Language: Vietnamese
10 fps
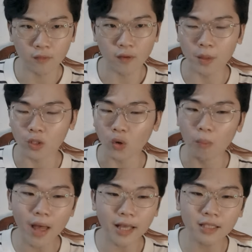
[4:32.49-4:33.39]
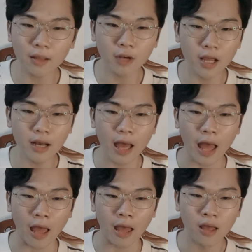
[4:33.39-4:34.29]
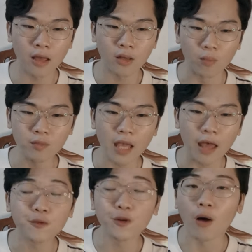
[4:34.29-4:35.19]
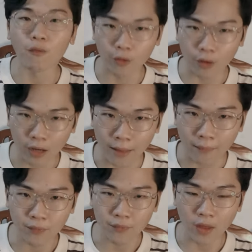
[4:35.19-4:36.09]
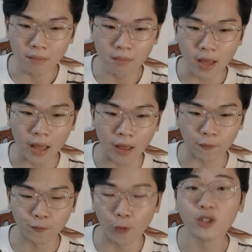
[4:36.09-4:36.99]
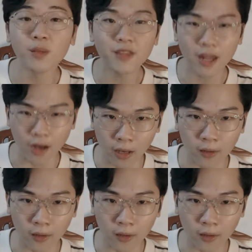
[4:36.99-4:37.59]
Và mình cũng mang cái tâm lý là cũng sẽ vừa học vừa làm để mà phụ giúp gia đình.